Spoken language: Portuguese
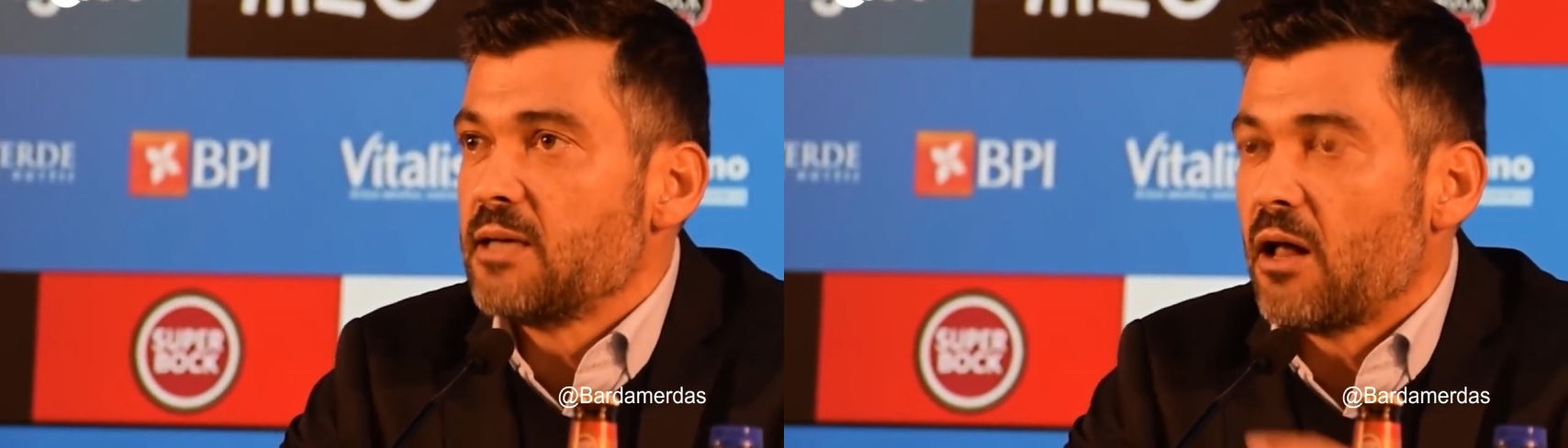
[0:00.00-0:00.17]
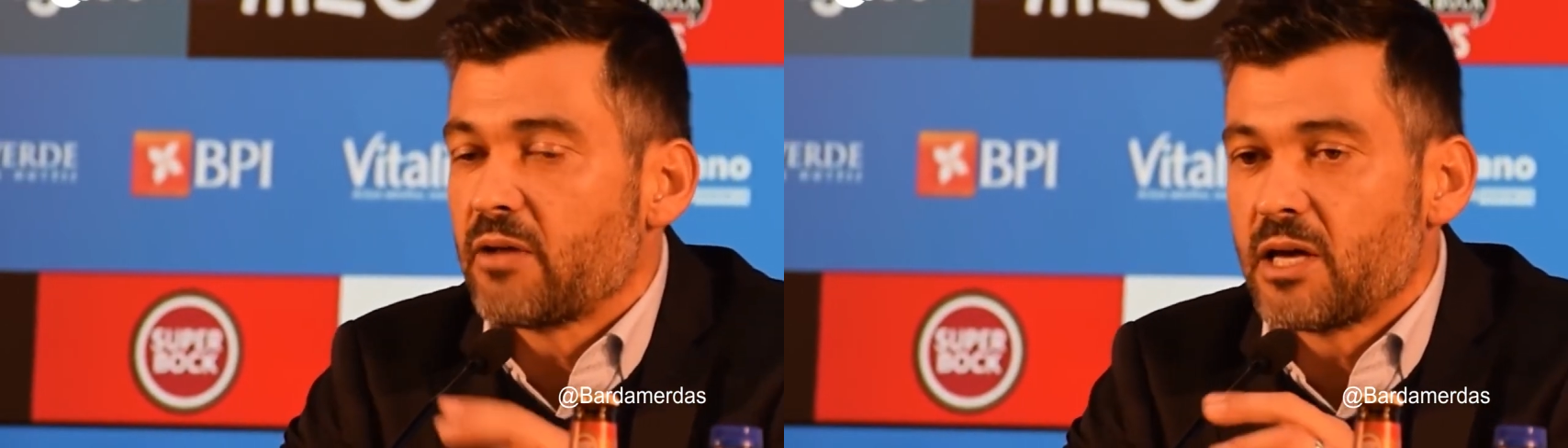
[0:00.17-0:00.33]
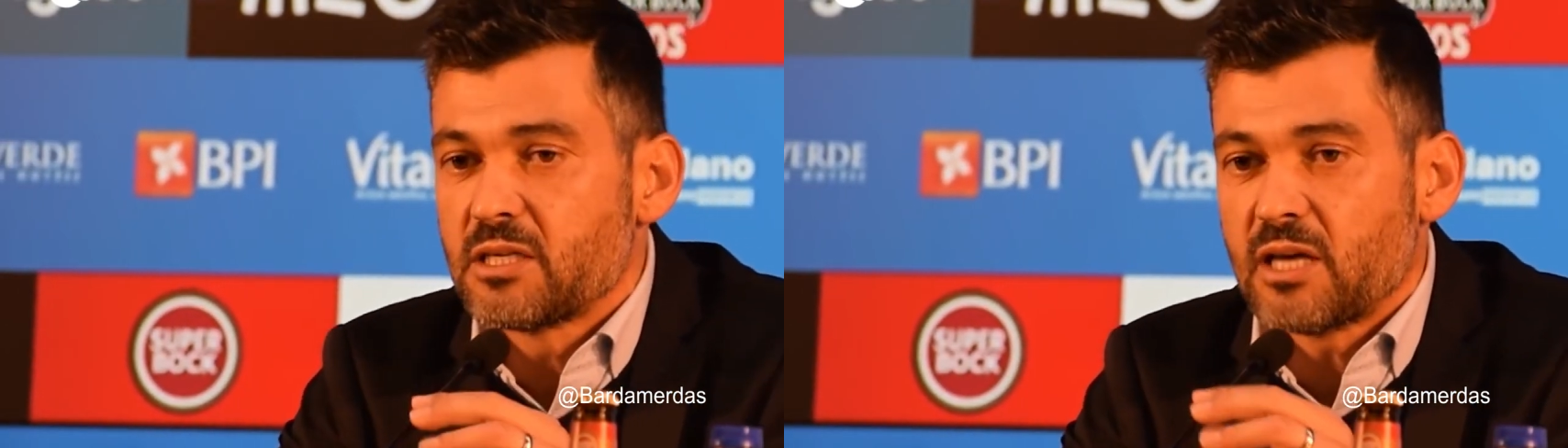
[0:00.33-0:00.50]

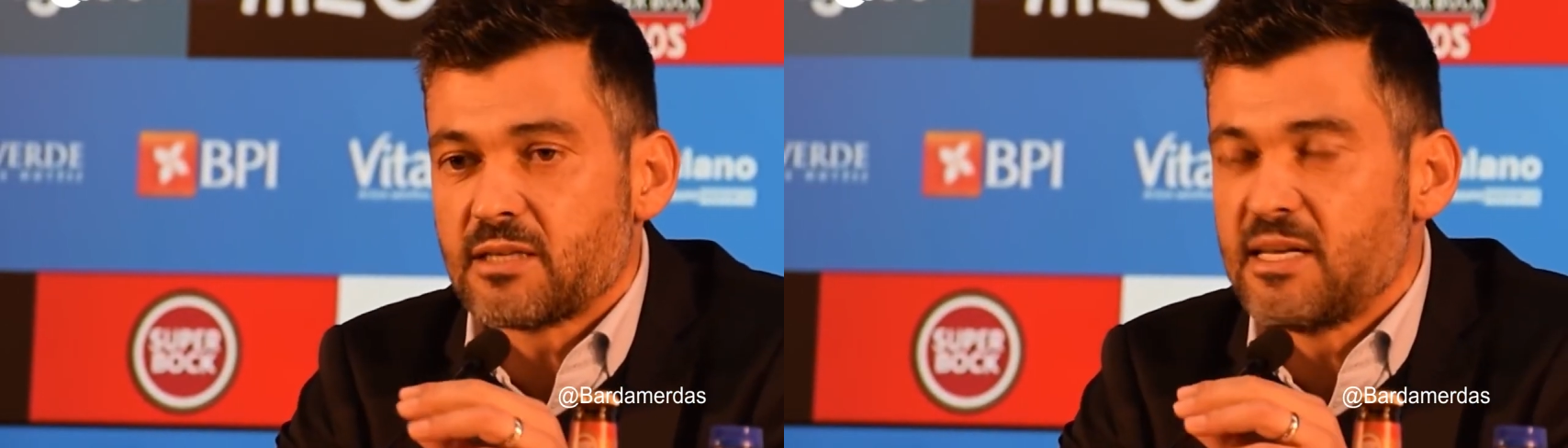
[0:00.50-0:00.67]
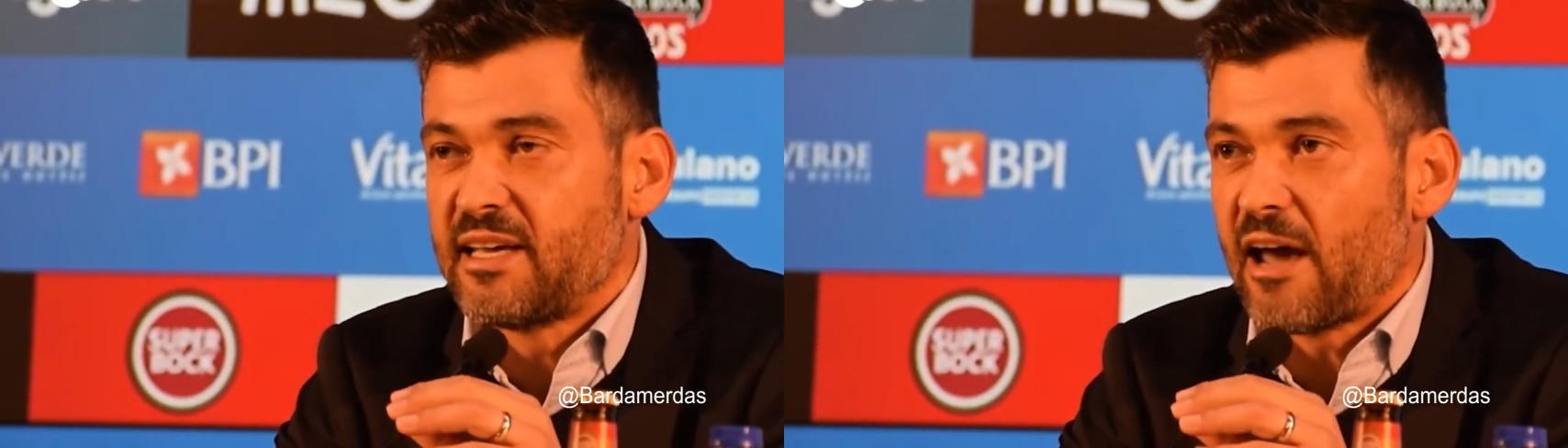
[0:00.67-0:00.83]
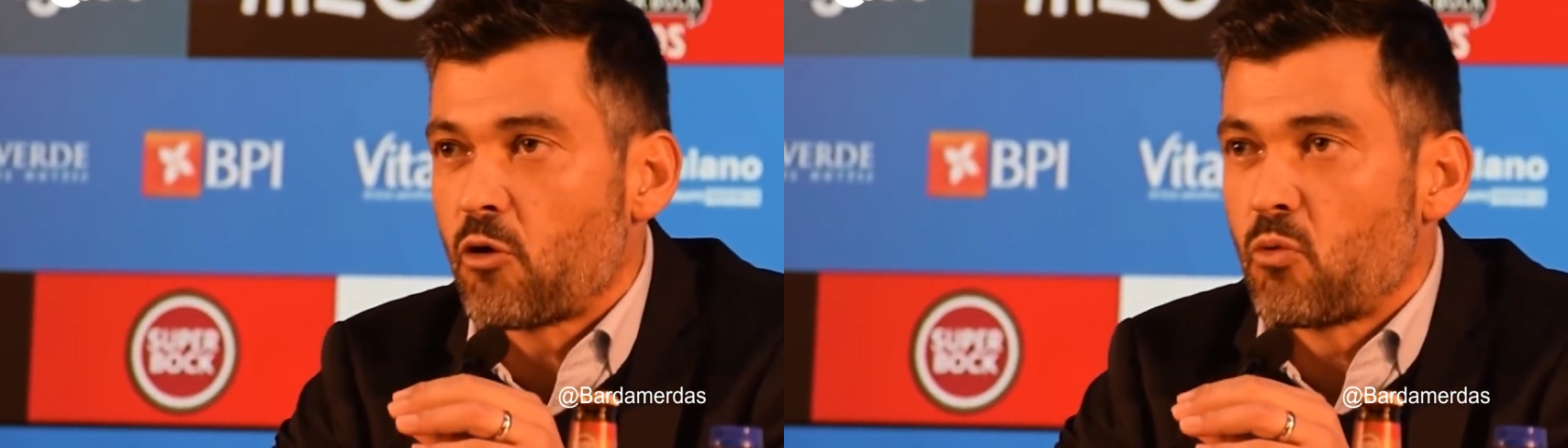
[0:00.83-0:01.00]
alguém que seja assim,
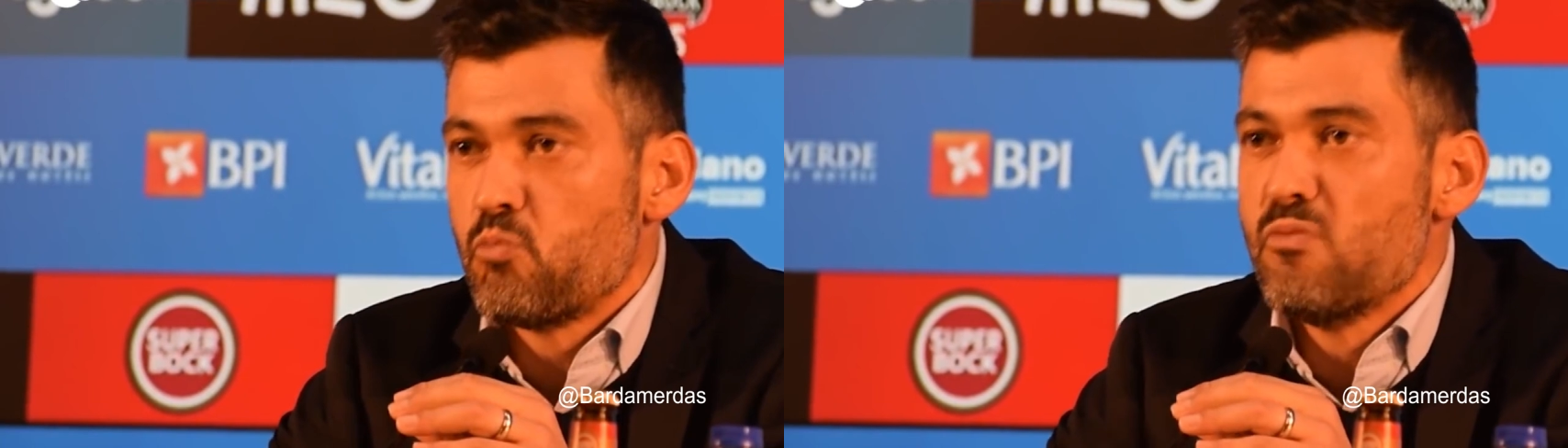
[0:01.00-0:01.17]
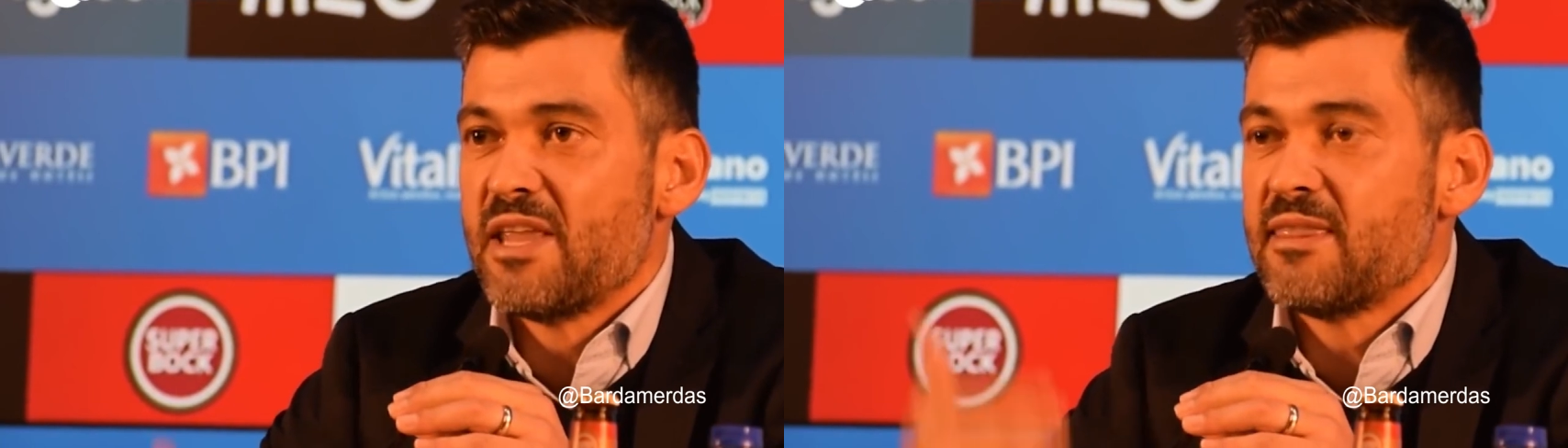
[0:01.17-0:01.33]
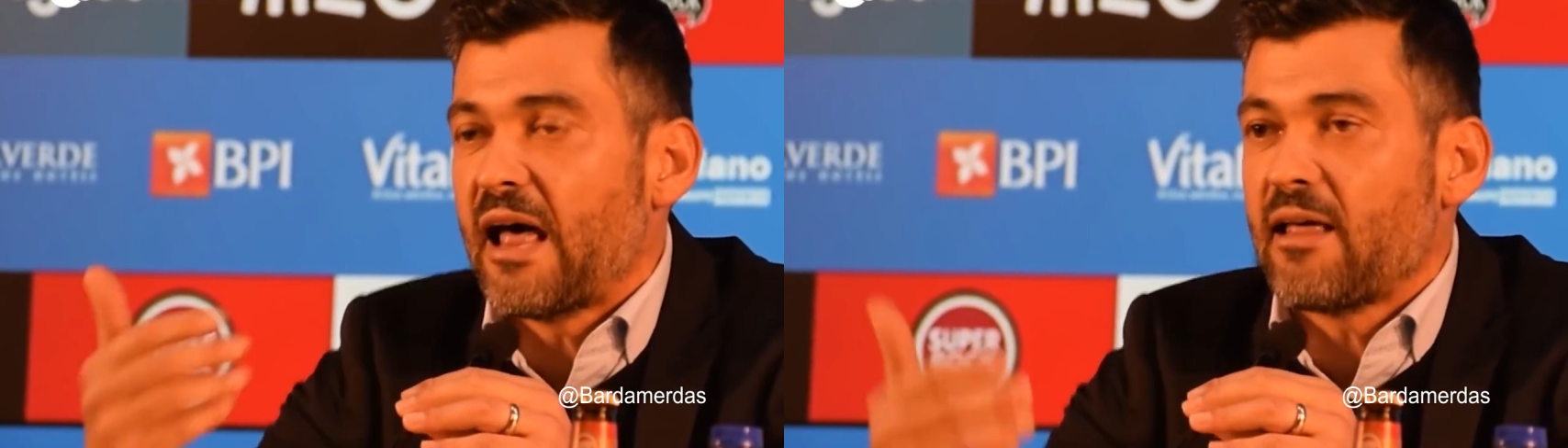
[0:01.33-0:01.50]
que é
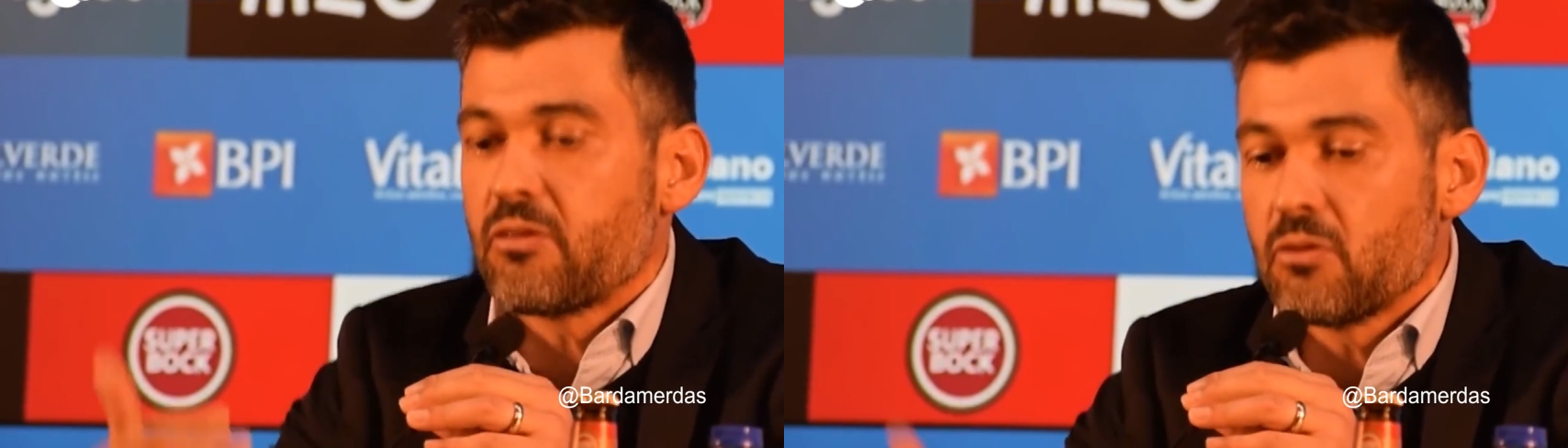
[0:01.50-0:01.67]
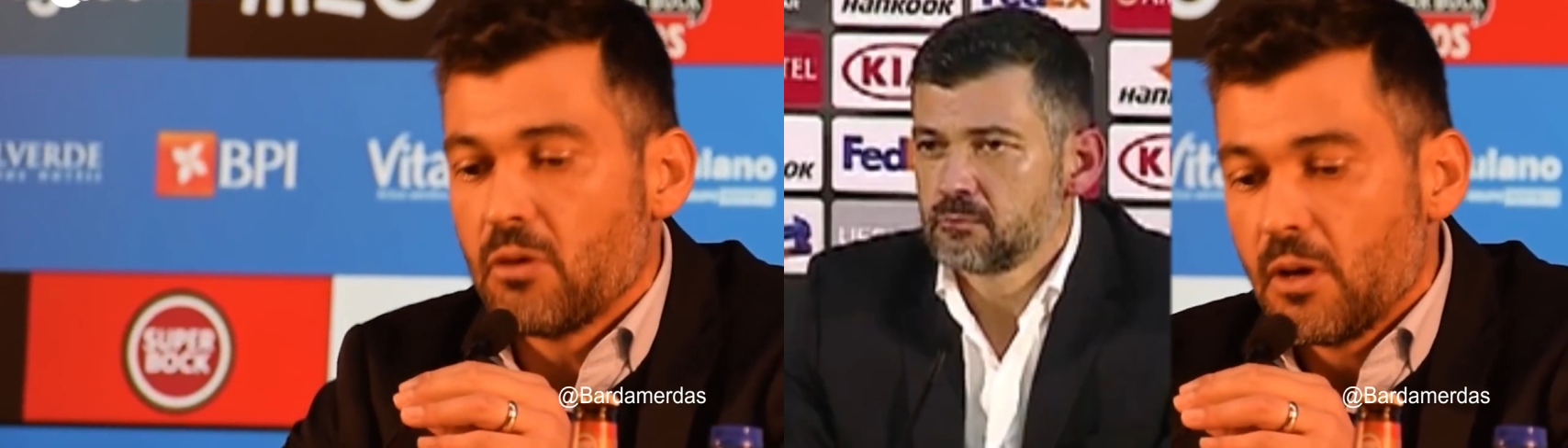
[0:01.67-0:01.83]
comandado.